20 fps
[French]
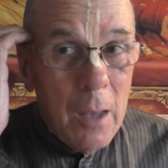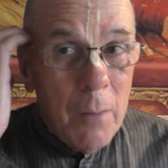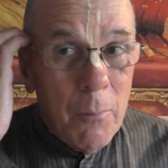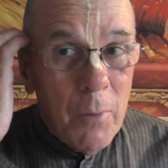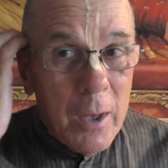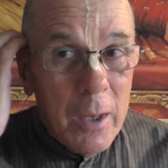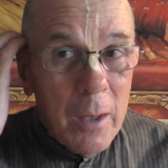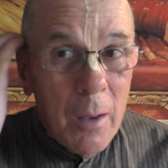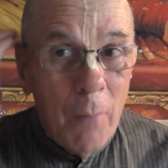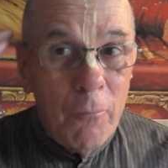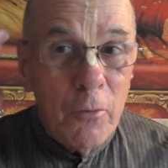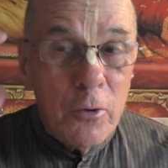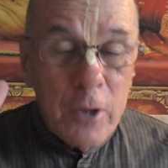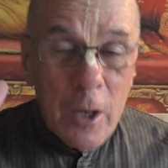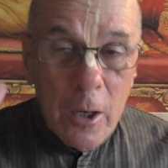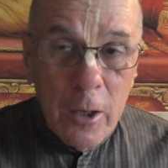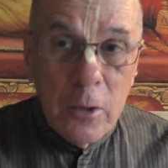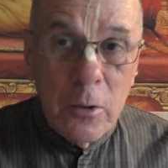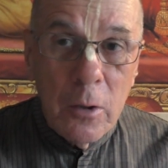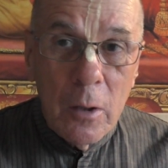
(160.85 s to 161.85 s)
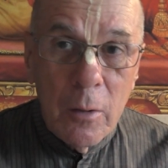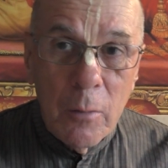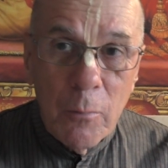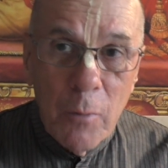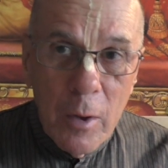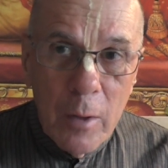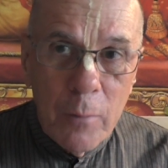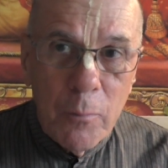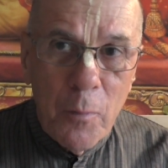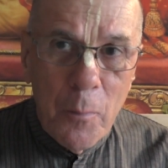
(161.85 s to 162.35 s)
Mais on va aller.
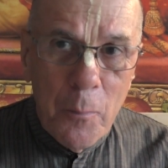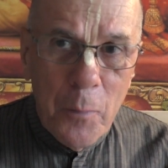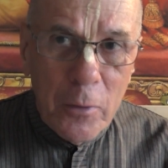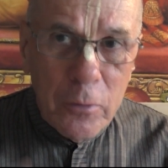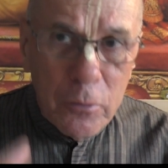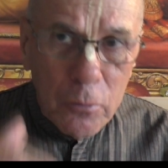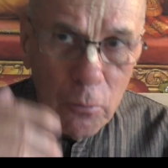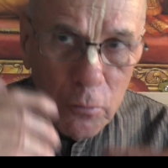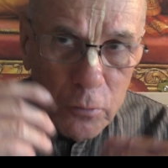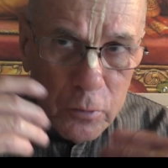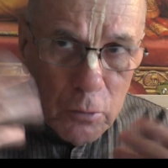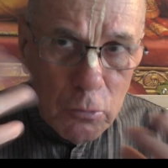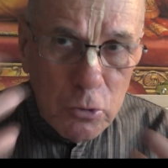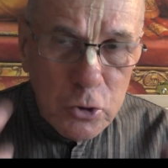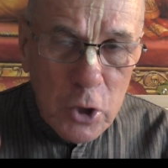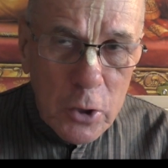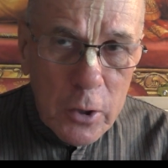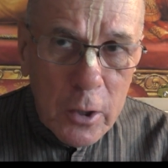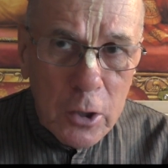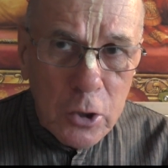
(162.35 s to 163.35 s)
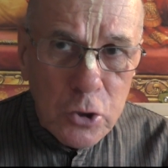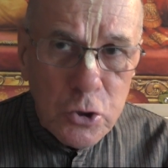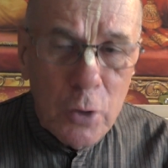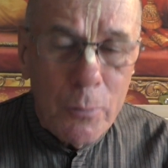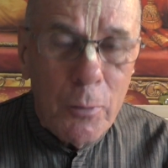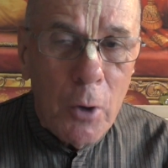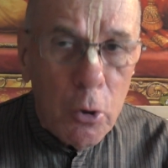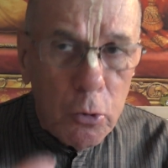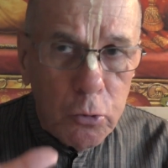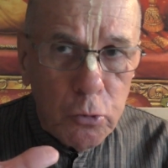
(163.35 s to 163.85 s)
Mais parce que si on change de Krishna,
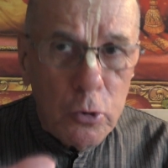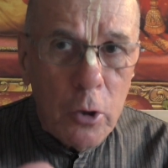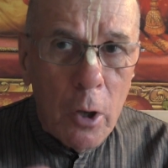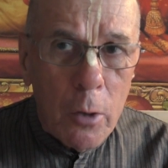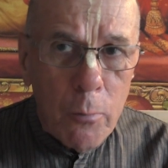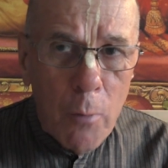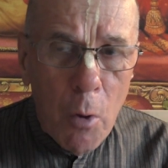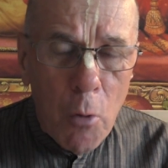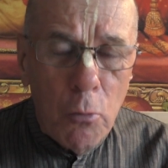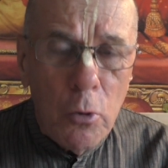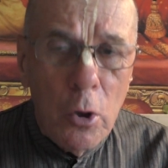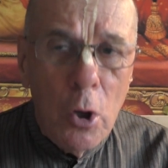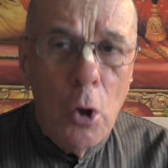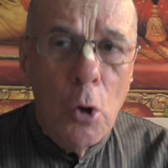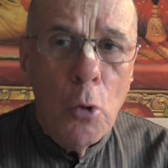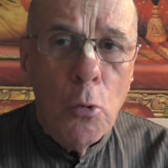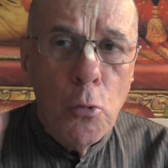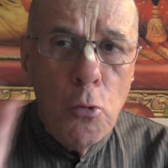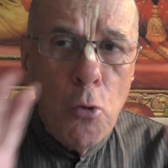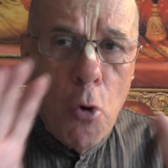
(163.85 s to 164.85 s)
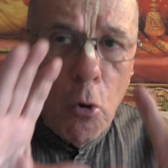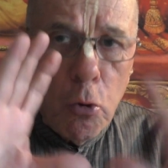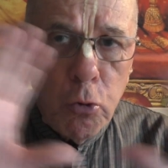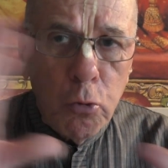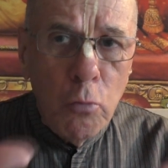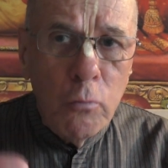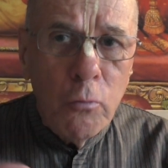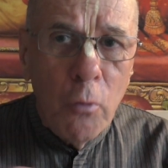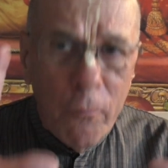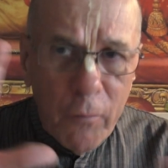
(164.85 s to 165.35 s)
ben, on retourne dans le monde où on
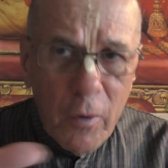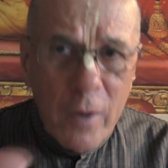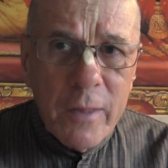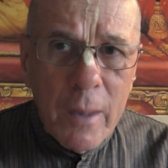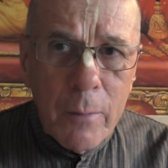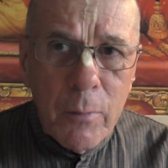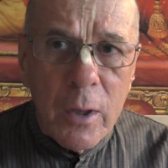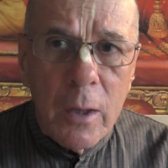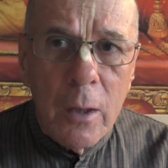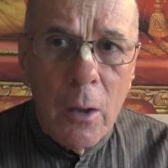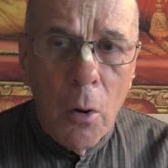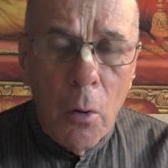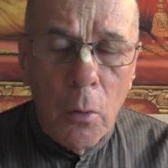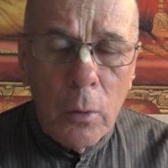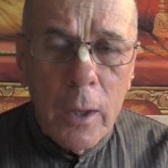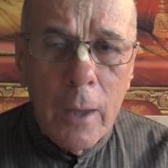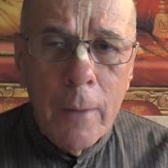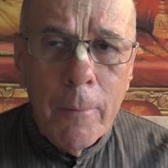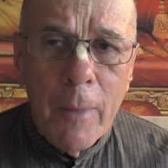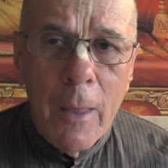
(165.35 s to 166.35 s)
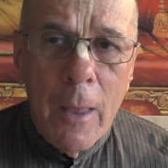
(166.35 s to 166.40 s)
retrouve nos vrais amis. OK?